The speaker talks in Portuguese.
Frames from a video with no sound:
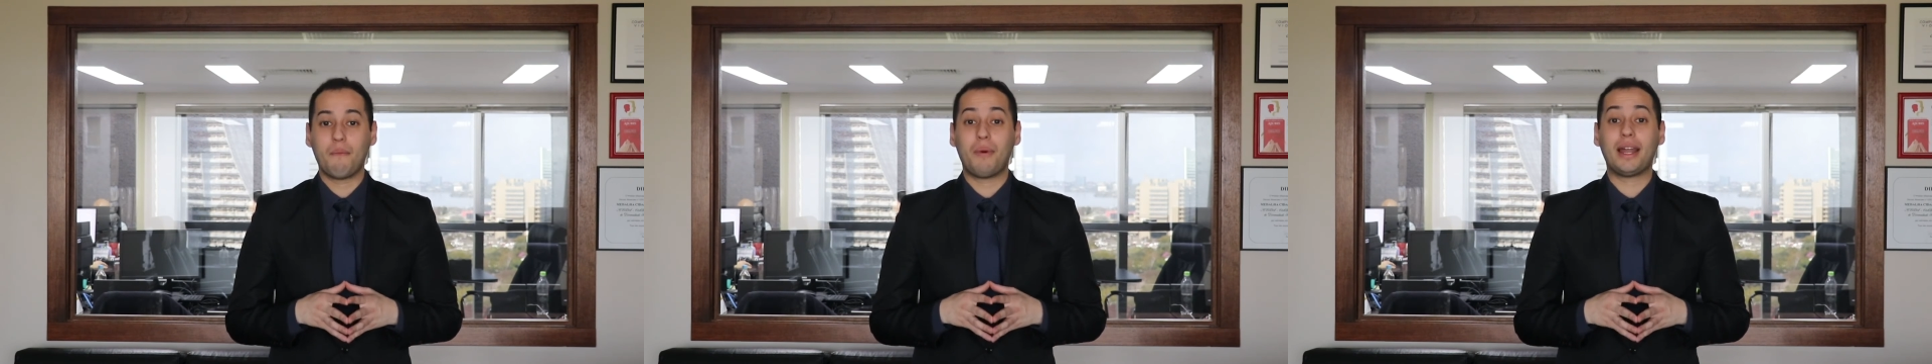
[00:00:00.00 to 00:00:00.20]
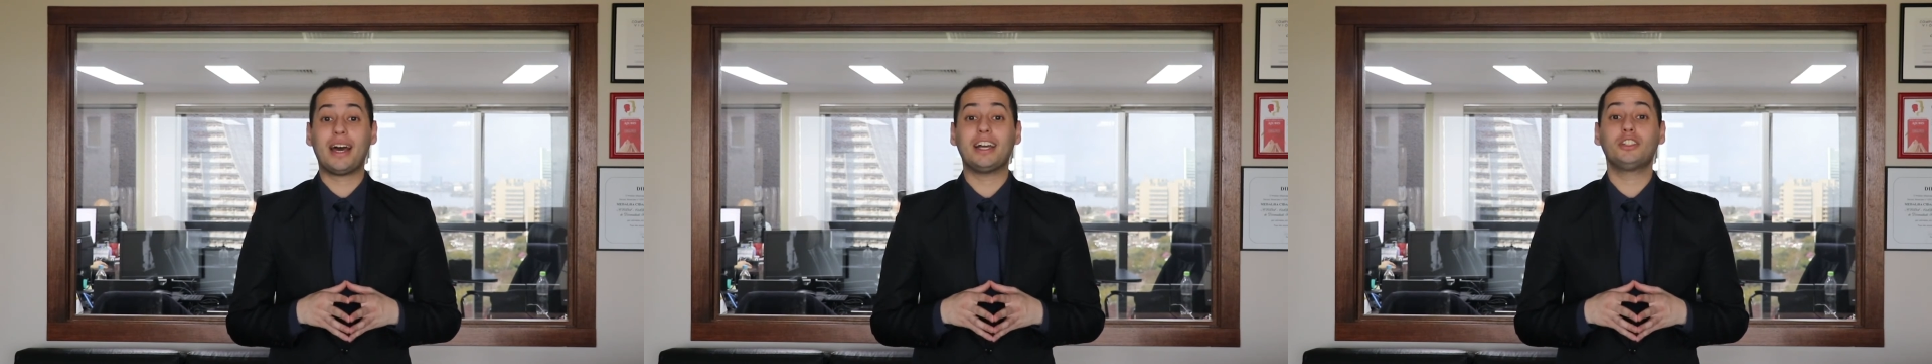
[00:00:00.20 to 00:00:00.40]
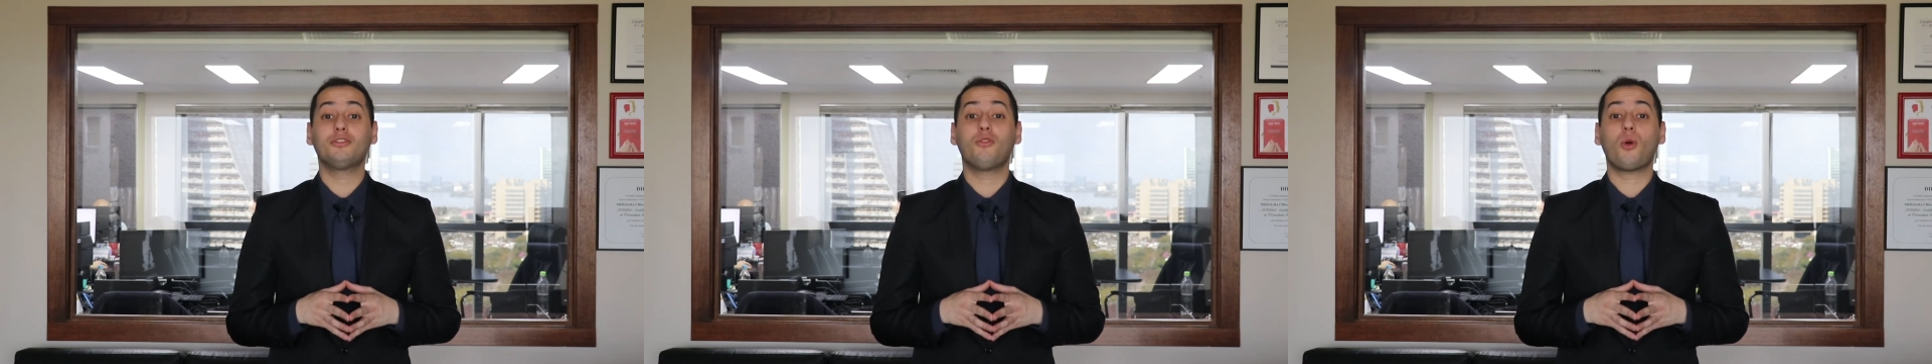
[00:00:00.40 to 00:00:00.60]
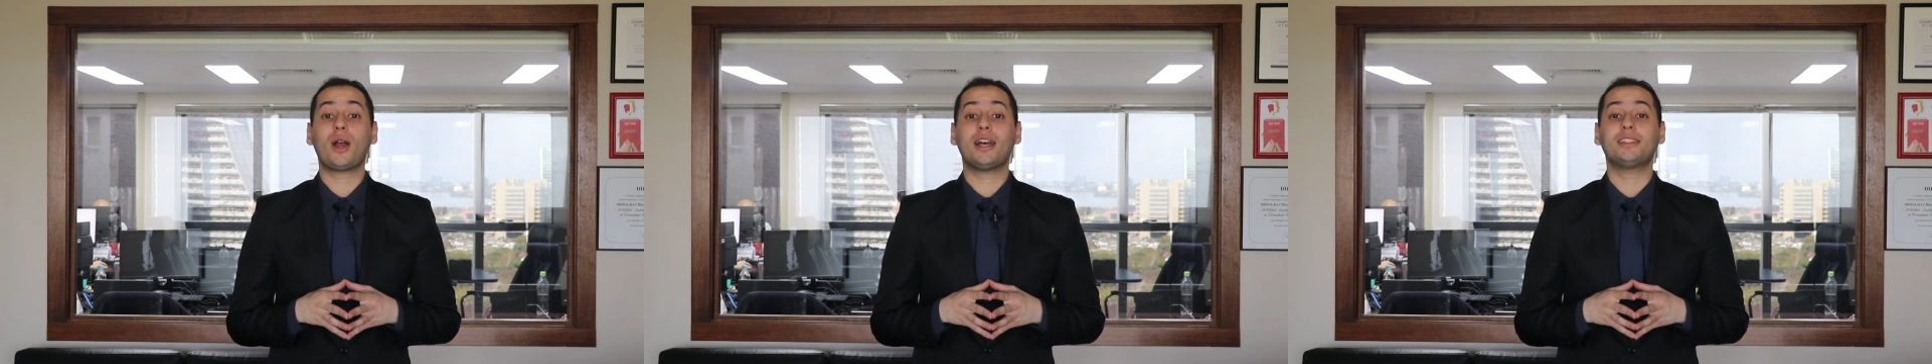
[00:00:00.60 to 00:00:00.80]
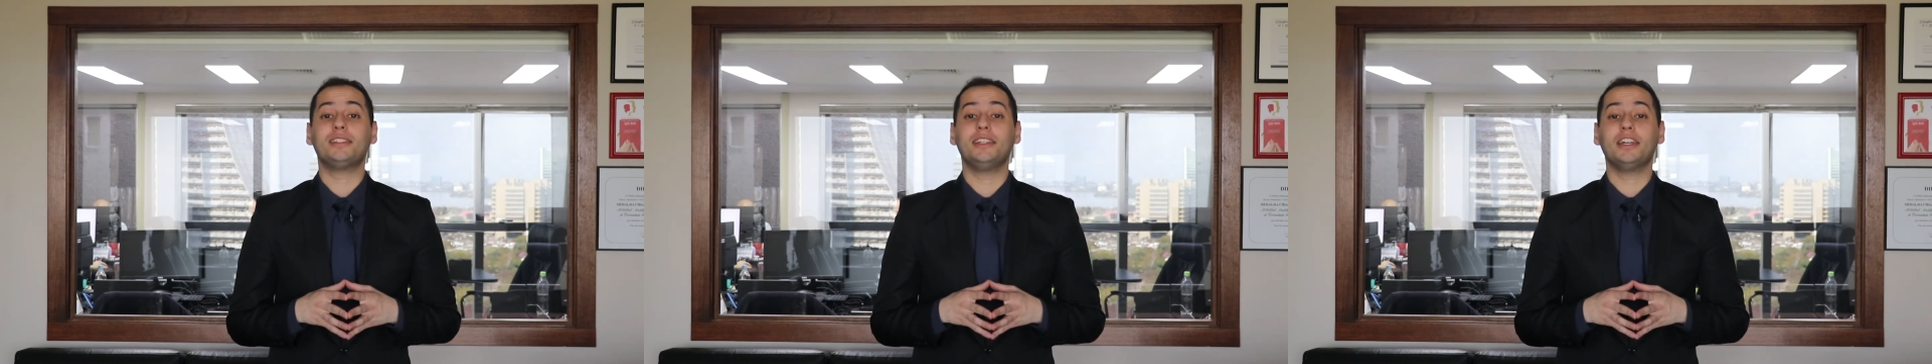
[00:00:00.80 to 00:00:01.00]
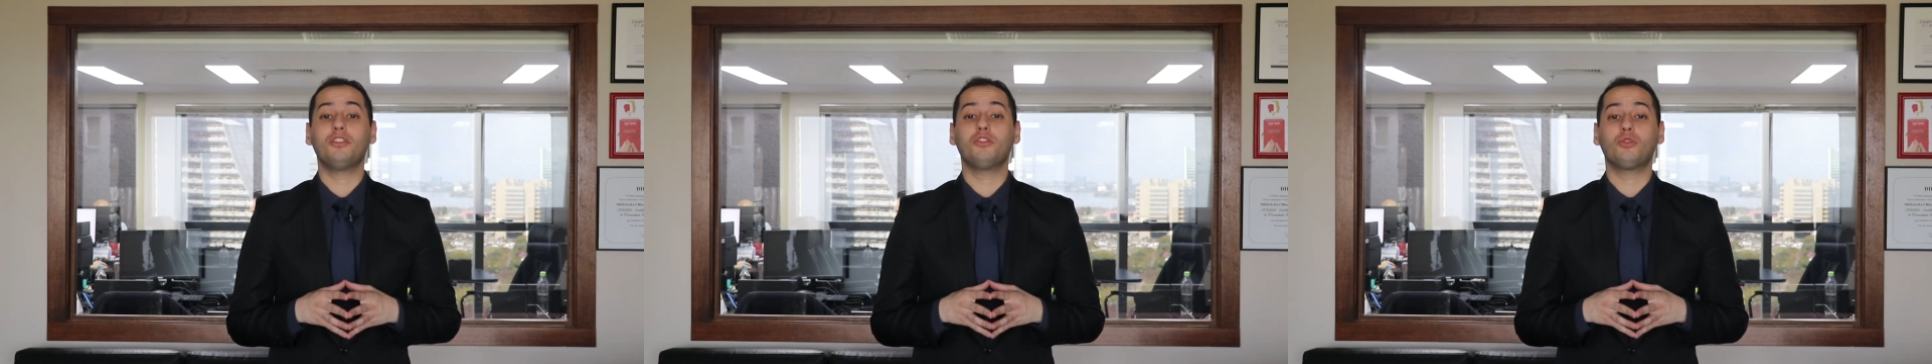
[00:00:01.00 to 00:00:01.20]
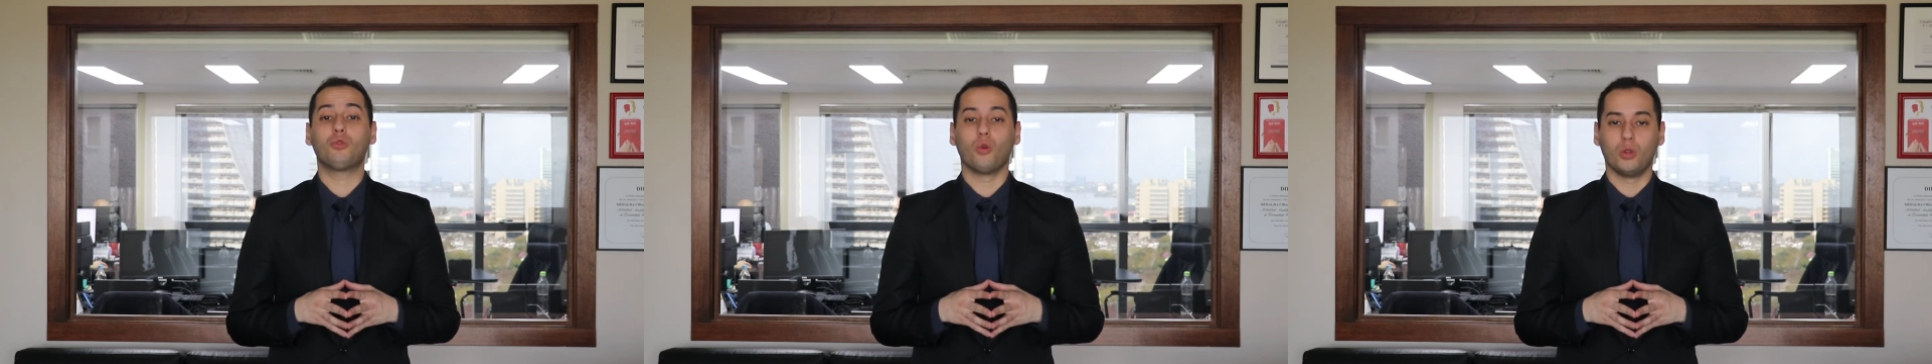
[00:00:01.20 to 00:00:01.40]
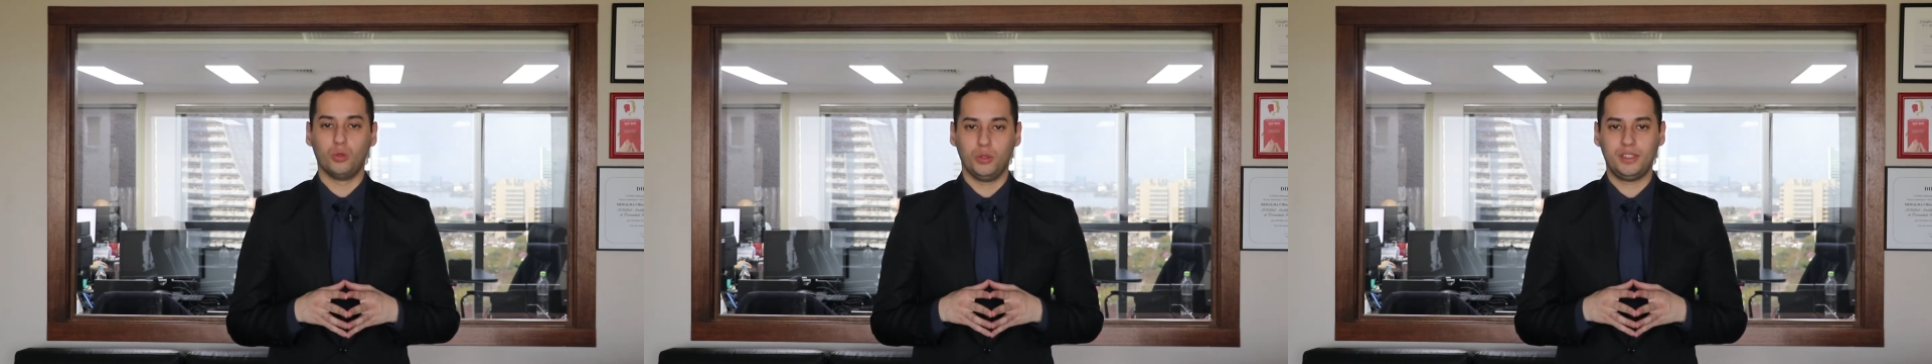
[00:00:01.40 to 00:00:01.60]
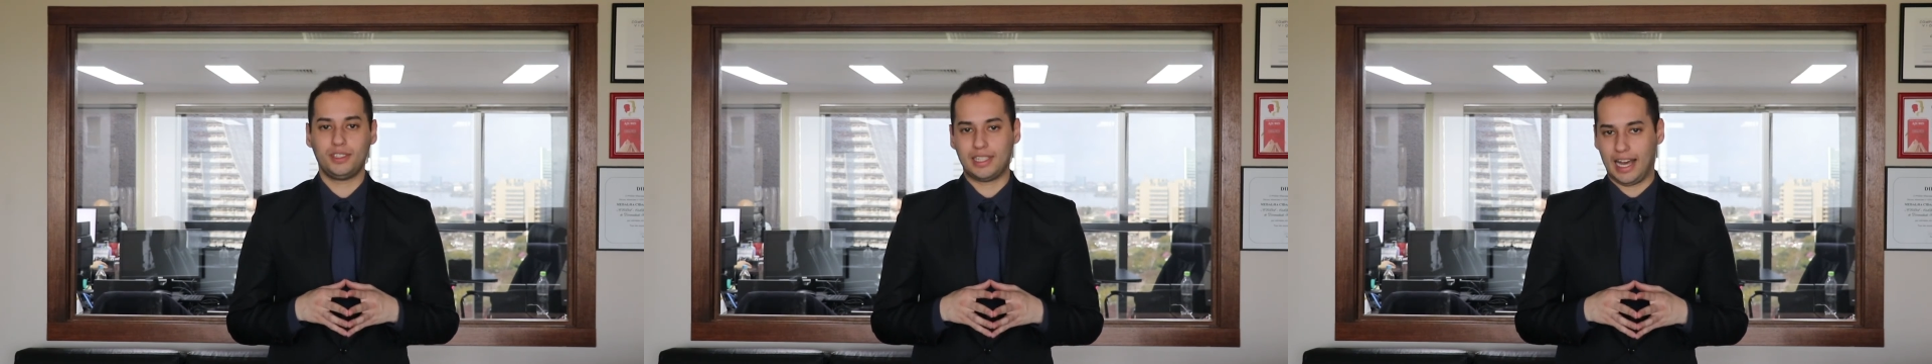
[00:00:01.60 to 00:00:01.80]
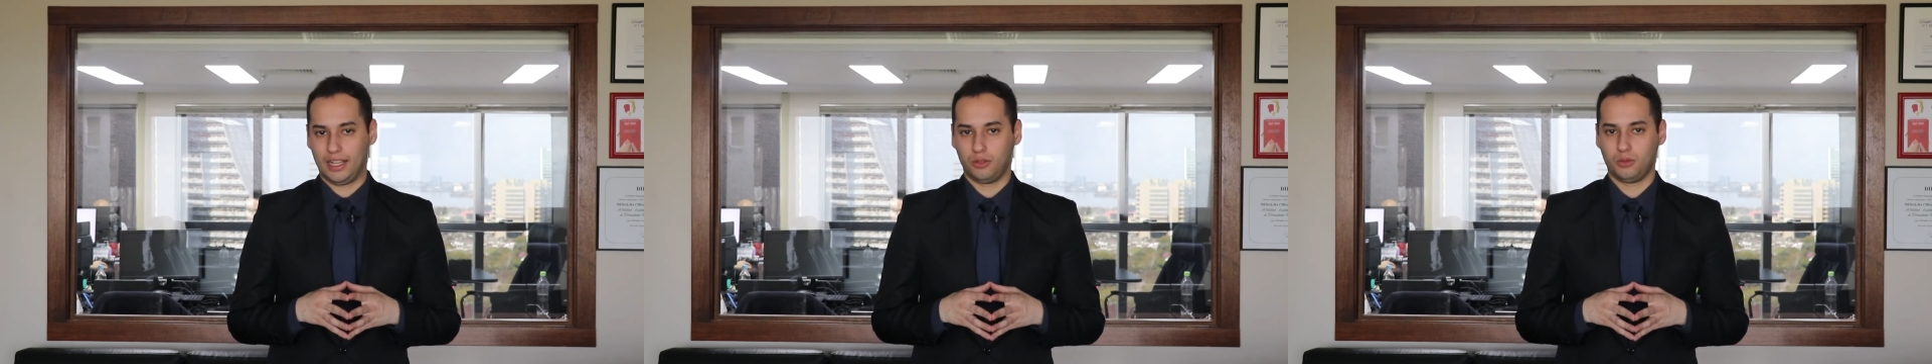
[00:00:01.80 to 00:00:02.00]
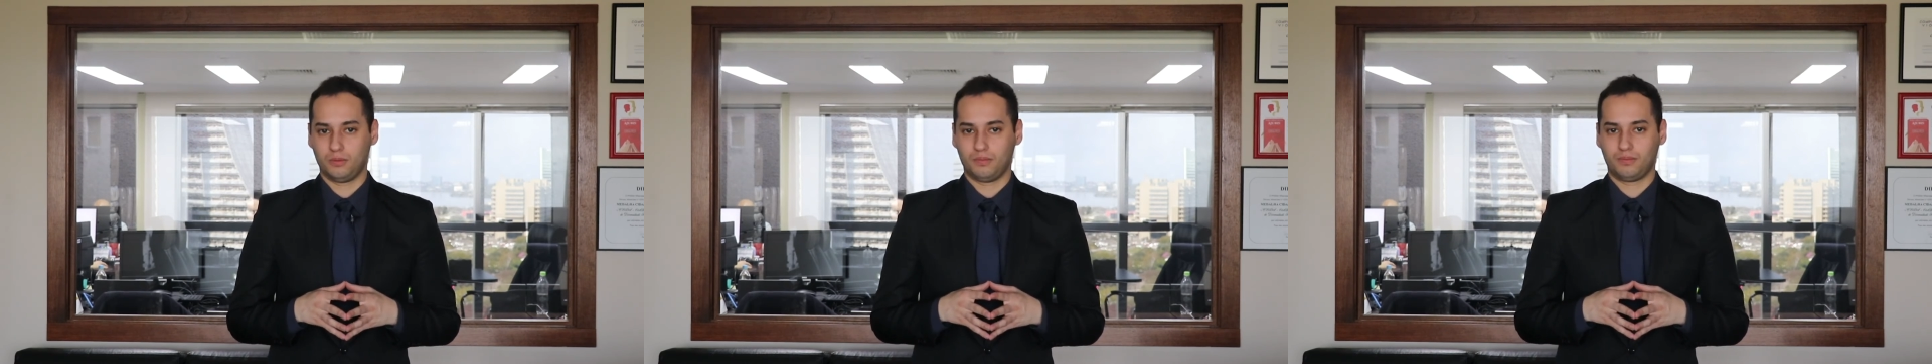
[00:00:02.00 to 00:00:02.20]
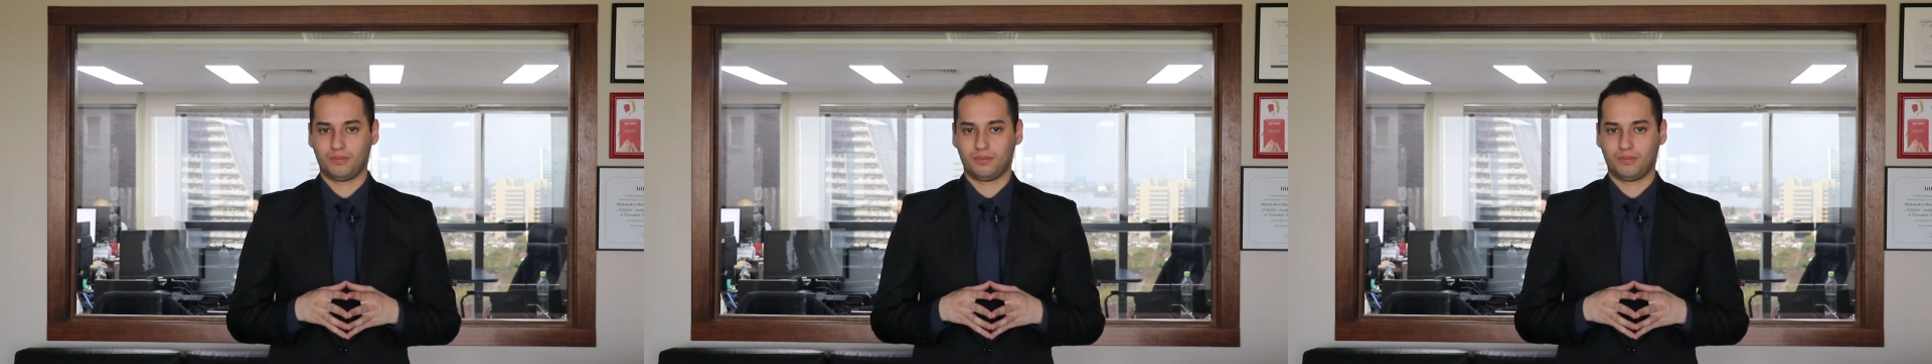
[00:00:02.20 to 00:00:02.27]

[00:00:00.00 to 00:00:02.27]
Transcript: para a advocacia de todo o estado.